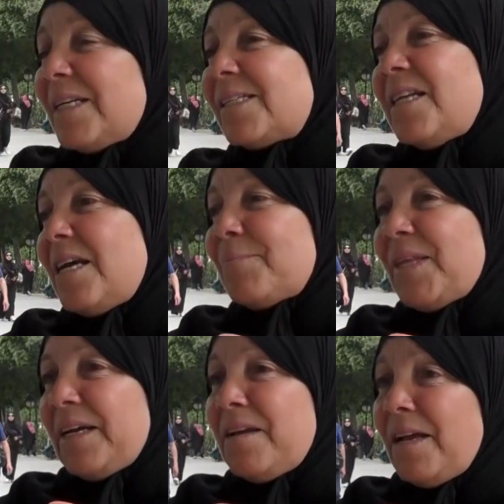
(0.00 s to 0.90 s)
الاصليه
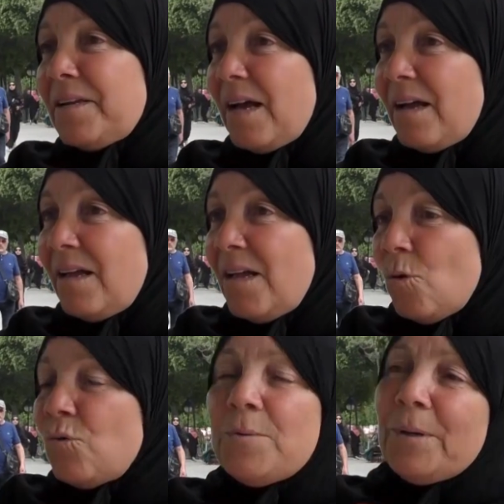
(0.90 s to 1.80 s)
نتاعنا احنا
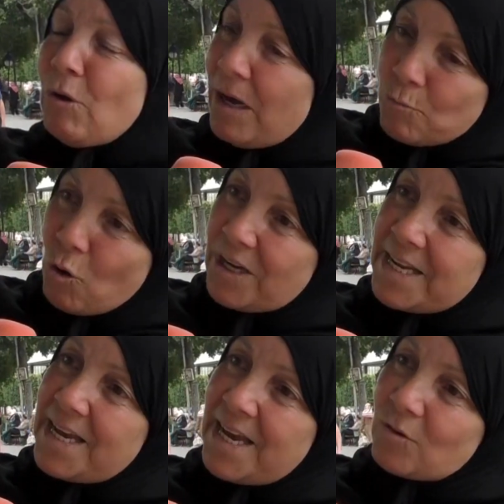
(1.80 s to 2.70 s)
ونبعدوا على
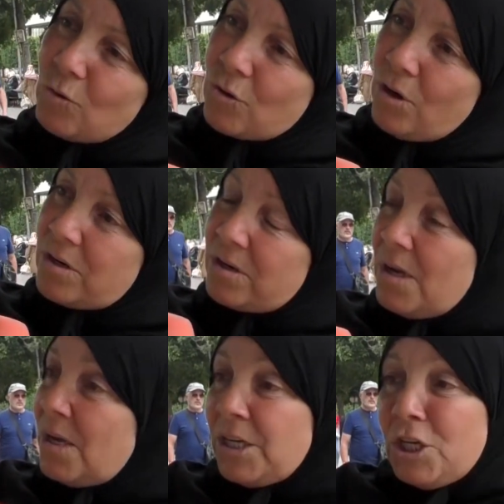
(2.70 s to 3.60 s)
المقليات والكل
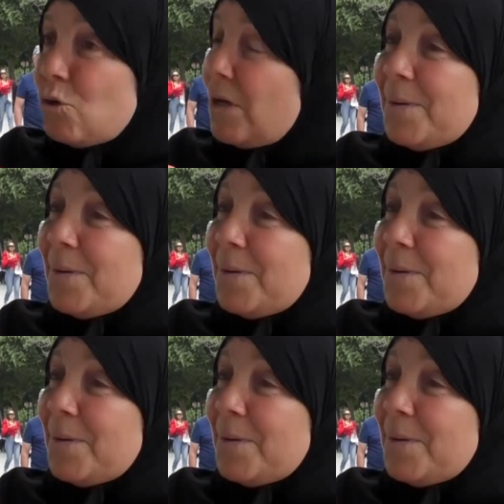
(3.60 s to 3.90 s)
نعيشوا